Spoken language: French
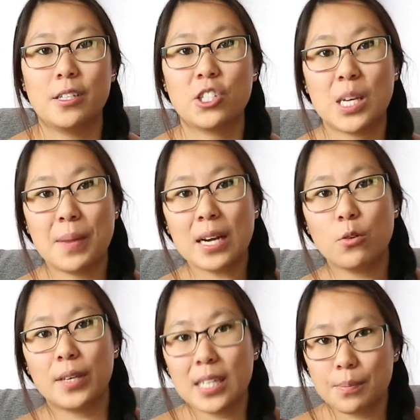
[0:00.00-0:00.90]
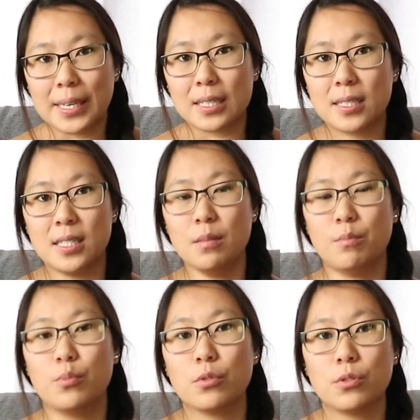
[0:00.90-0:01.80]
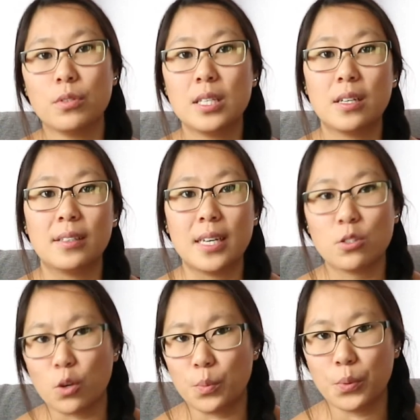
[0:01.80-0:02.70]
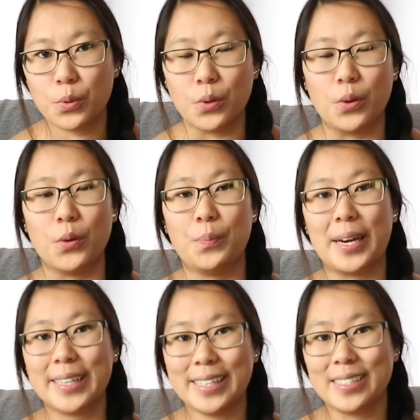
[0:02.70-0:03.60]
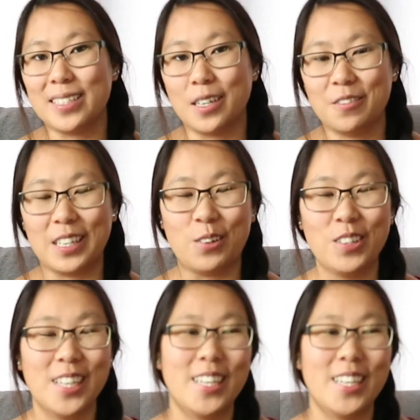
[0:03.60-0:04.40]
Je débarque au quai de Bercy, pour ceux qui connaissent un peu euh, Paris et ses environs.